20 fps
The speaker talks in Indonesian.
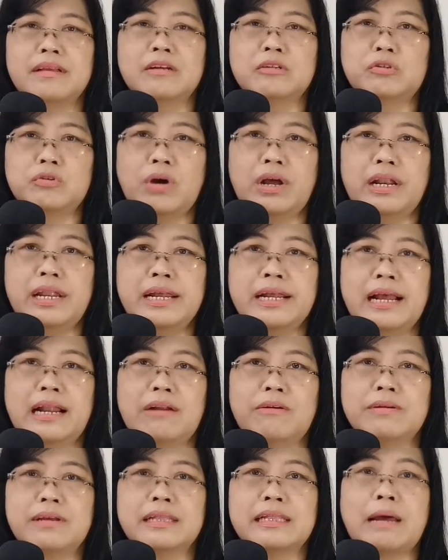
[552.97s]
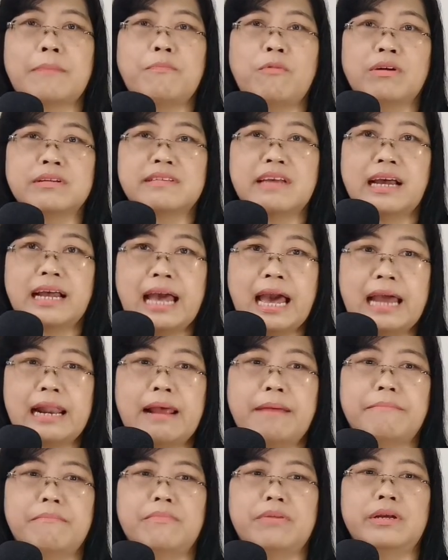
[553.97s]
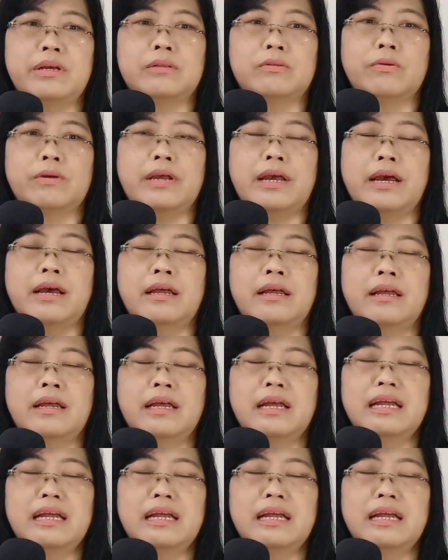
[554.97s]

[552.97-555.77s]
Kecuali kalau kita puasa garam begitu ya.